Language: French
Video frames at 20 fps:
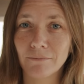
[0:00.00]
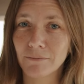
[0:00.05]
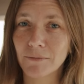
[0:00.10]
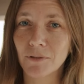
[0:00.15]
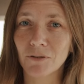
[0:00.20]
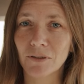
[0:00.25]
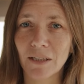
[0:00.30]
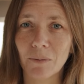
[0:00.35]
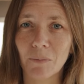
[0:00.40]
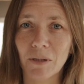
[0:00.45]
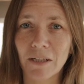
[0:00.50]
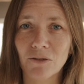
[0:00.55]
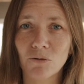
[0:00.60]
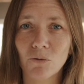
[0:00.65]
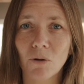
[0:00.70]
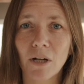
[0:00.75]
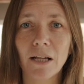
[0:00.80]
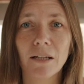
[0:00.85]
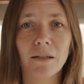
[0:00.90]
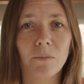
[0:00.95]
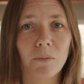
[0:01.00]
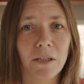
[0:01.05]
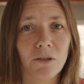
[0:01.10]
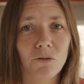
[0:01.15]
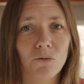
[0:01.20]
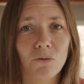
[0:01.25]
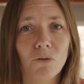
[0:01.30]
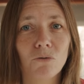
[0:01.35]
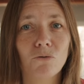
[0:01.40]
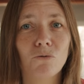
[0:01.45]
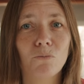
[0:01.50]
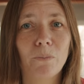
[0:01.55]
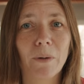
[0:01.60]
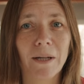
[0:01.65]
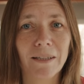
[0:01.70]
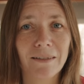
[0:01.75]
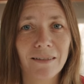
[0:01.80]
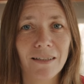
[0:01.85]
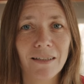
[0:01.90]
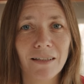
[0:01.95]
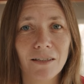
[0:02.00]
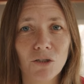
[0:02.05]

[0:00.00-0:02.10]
dans ces blessures-là, des blessures du passé.